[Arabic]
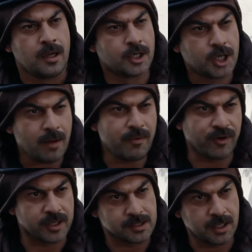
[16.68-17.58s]
الرجال
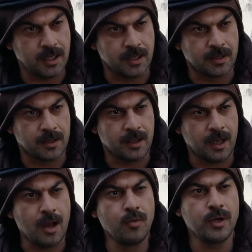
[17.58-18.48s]
بفلسطين
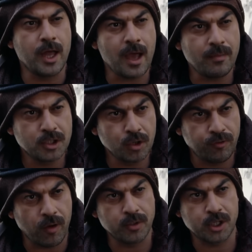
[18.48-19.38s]
قالوا لنا يا
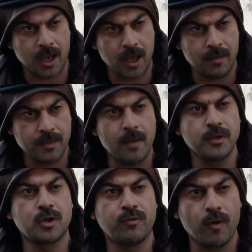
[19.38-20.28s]
بتشوفوا ابو شهاب يا
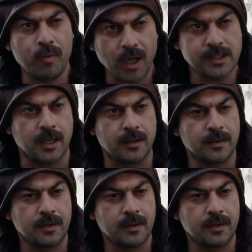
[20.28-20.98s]
بتشوفوا ابو حسن